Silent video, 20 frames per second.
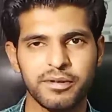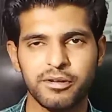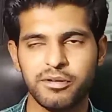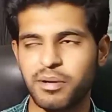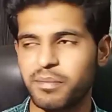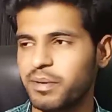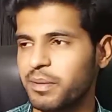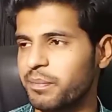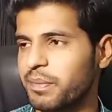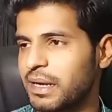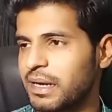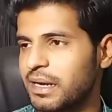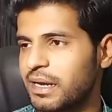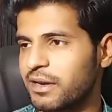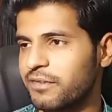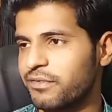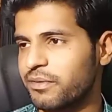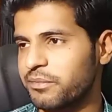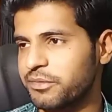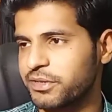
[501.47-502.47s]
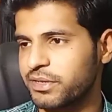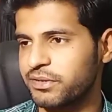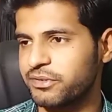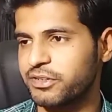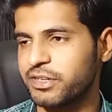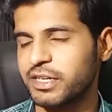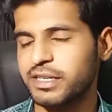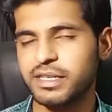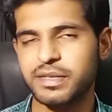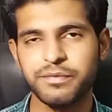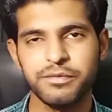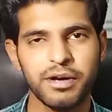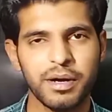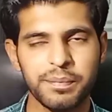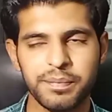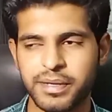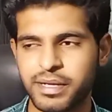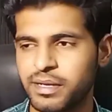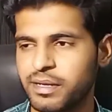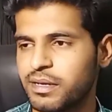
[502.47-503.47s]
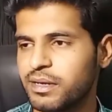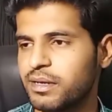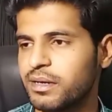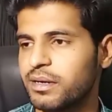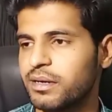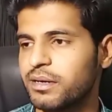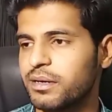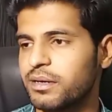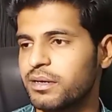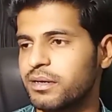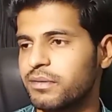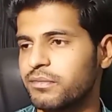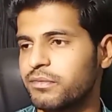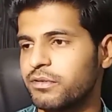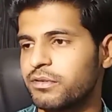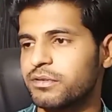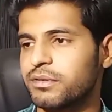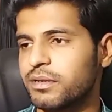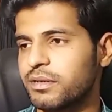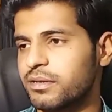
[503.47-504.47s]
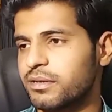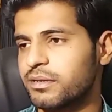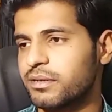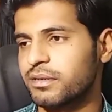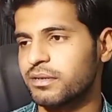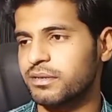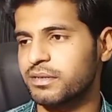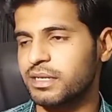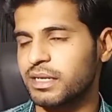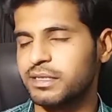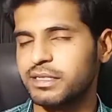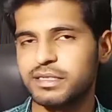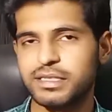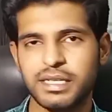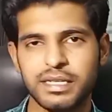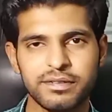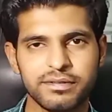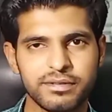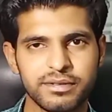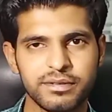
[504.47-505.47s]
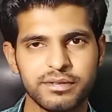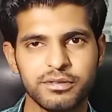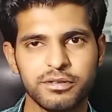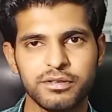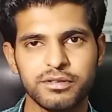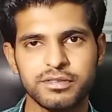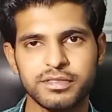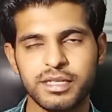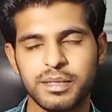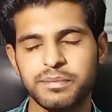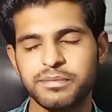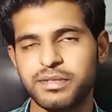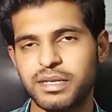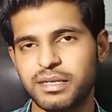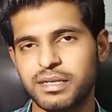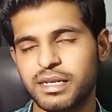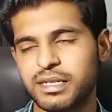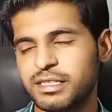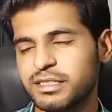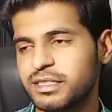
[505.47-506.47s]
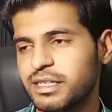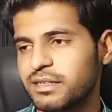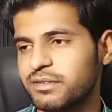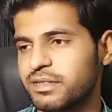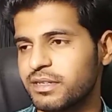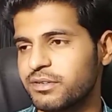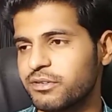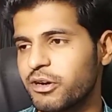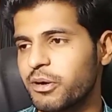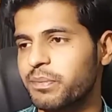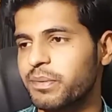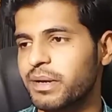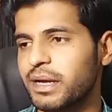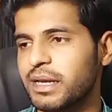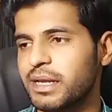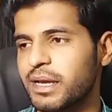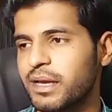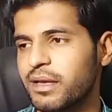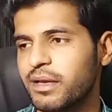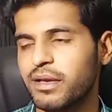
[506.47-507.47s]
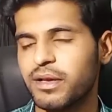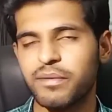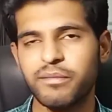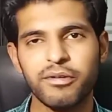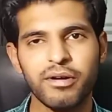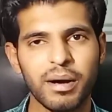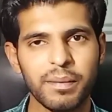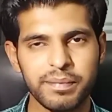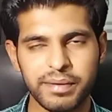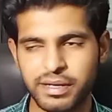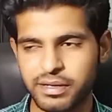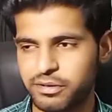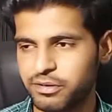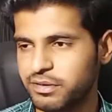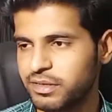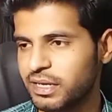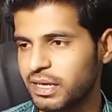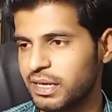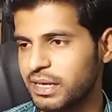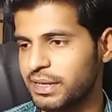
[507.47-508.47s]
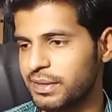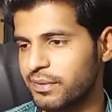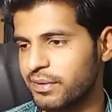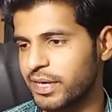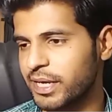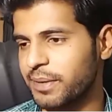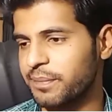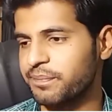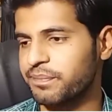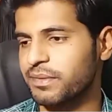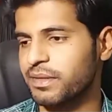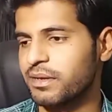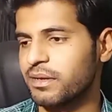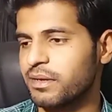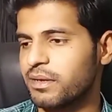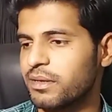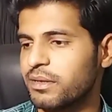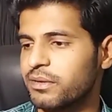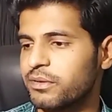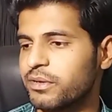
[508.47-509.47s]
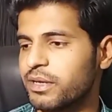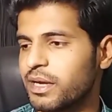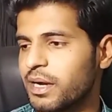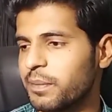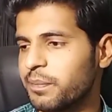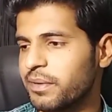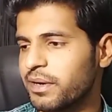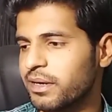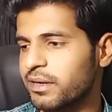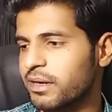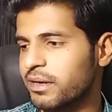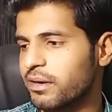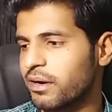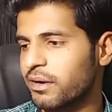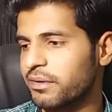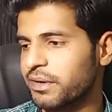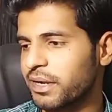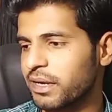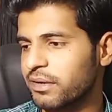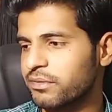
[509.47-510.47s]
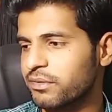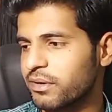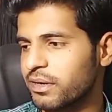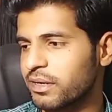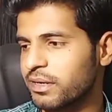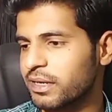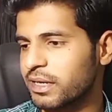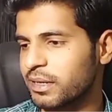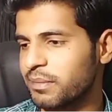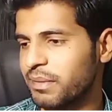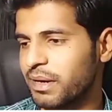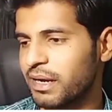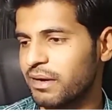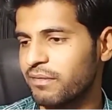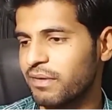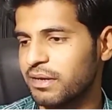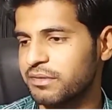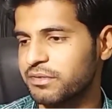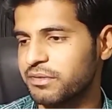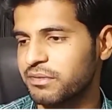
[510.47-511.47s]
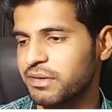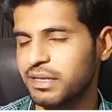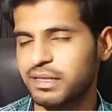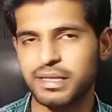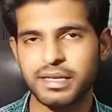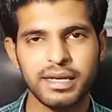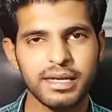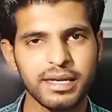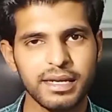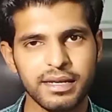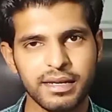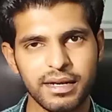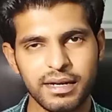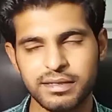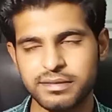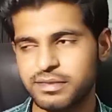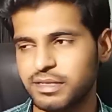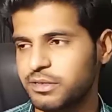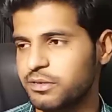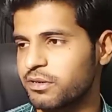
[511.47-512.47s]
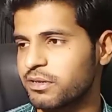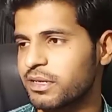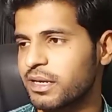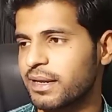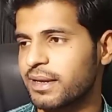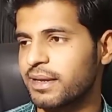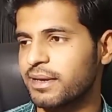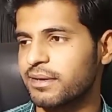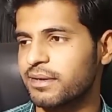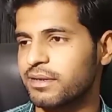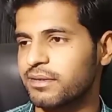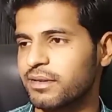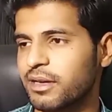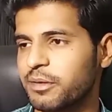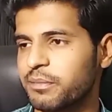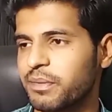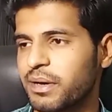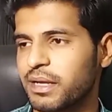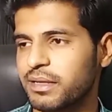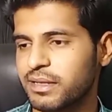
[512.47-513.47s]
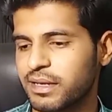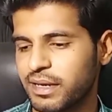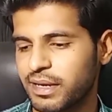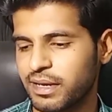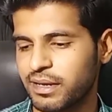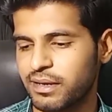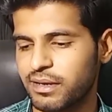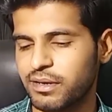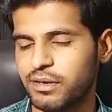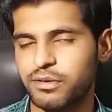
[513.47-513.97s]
जो हमने पहले इन्फॉर्मेशन शेयर की वो आपने वो कंडीशंस जो टर्म्स एंड कंडीशंस हैं जॉब के लिए वो आपने नोट कर ली होंगी तो यहाँ पर इनके कॉन्टैक्ट्स और इनकी ईमेल वाजिब कर दी गई है यहाँ से नोट करें इनके साथ बात करें